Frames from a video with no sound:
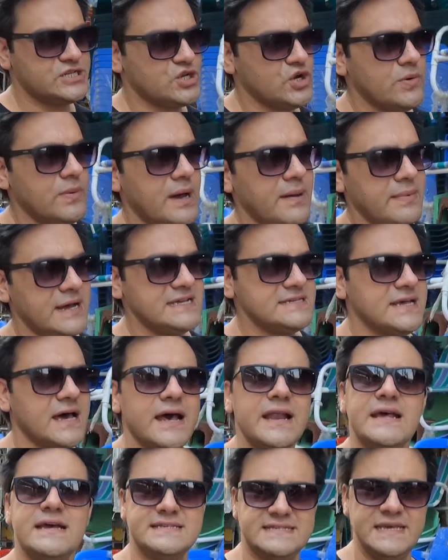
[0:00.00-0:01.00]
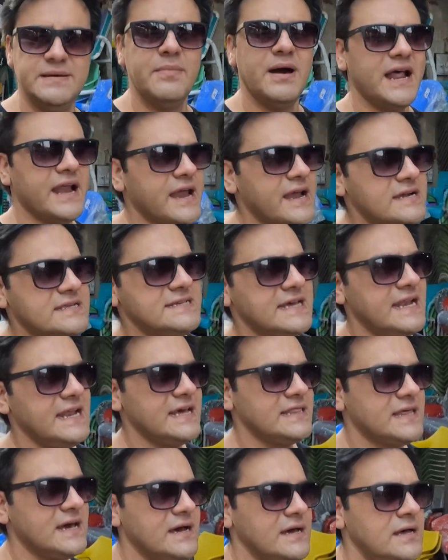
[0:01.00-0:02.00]
मैं शोभा बाज़ार इसी मार्केट से
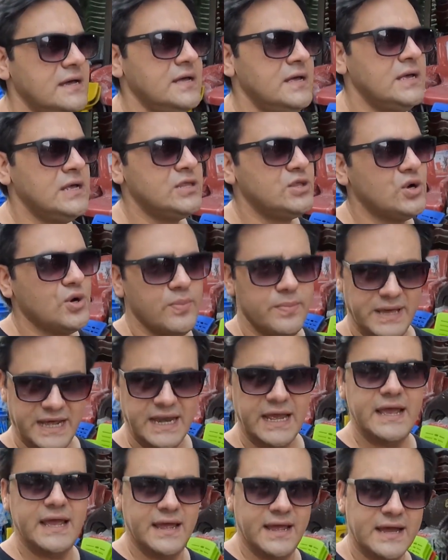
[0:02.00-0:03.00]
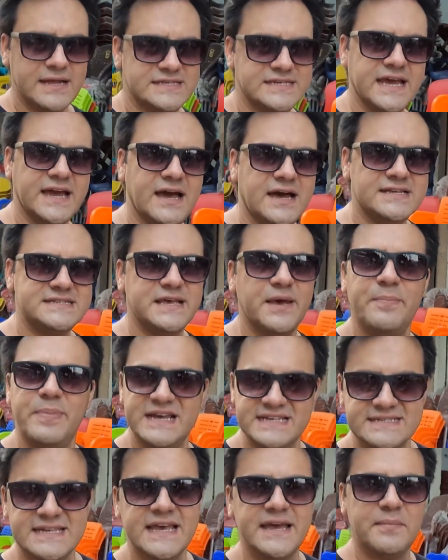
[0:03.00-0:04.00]
लेता तो मेरे अच्छे खासे
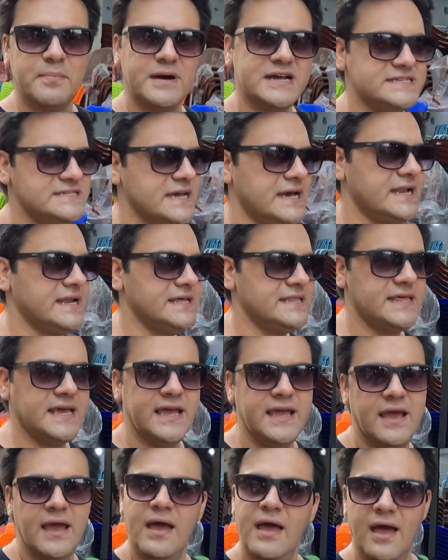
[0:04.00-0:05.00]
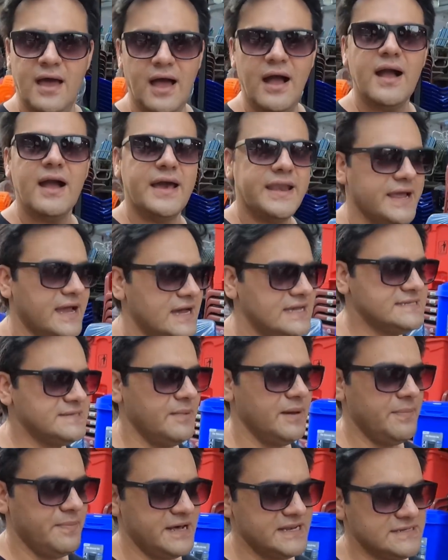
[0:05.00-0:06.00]
पैसे बच जाने थे अगर यहाँ
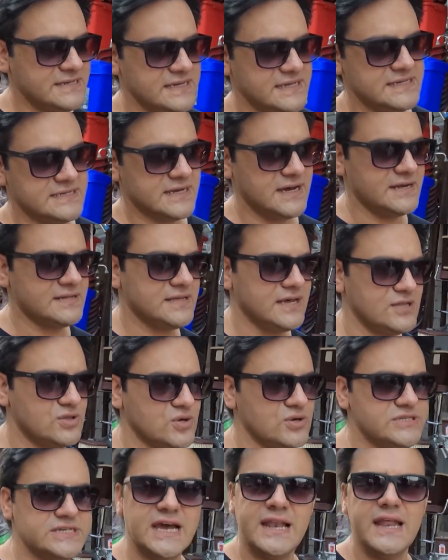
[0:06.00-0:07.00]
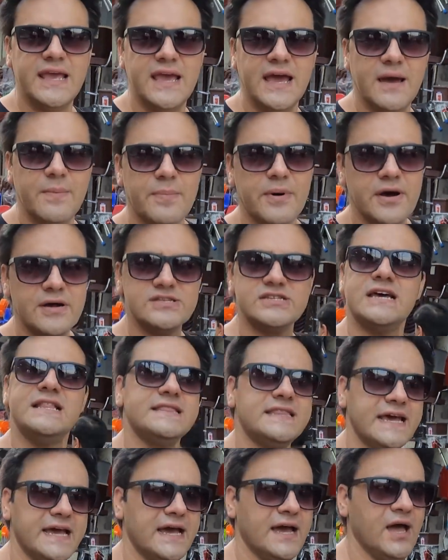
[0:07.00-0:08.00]
से मैं परचेज़ करता तो चलिए अब
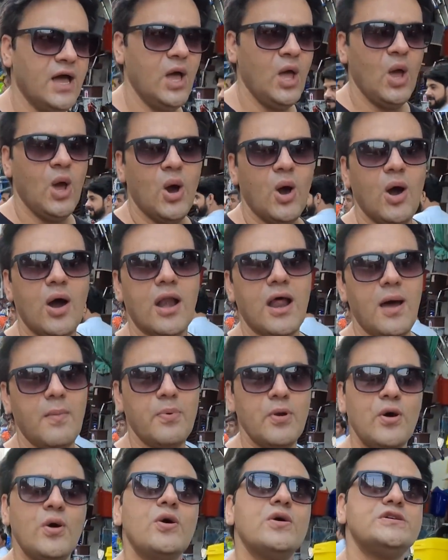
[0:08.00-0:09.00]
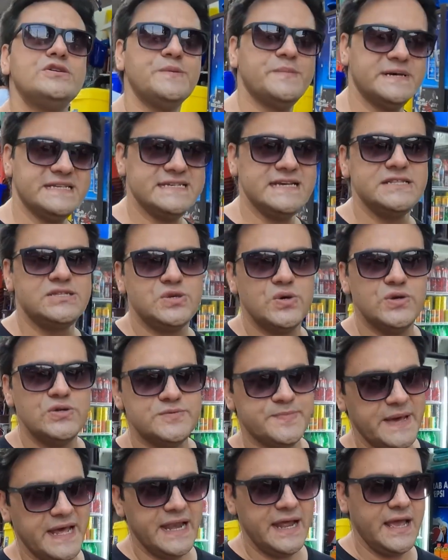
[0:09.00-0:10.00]
चलते हैं और आप लोगों को जो मज़ीद
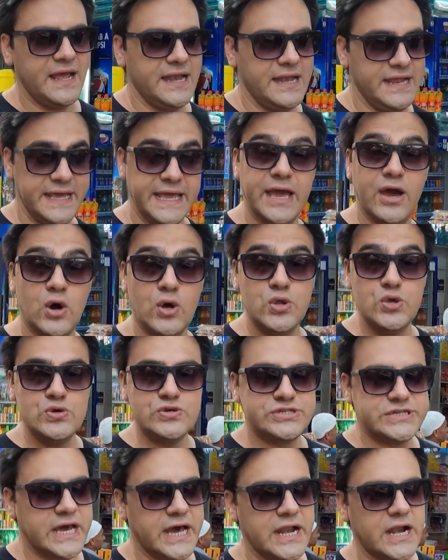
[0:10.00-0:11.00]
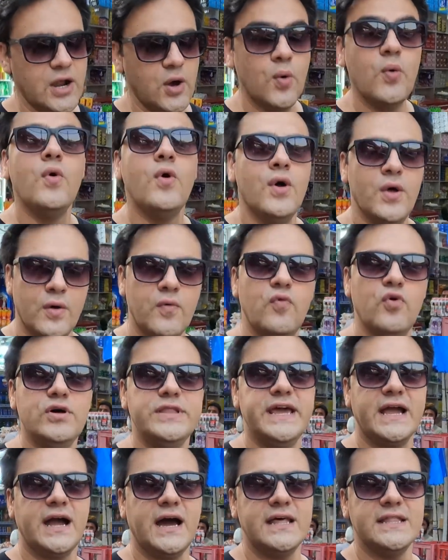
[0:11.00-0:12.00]
टूल्स मैंने लिए हैं और यूज़ कर रहा हूँ
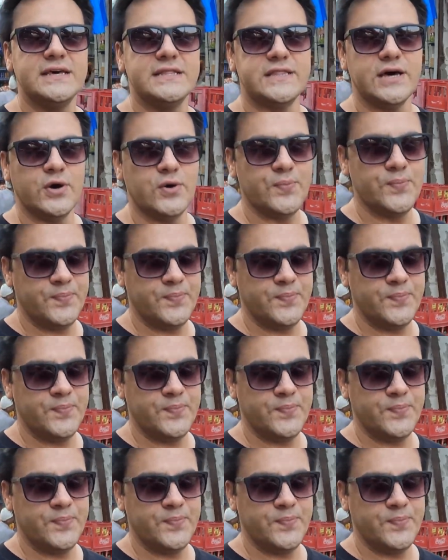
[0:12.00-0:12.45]
वो दिखा देता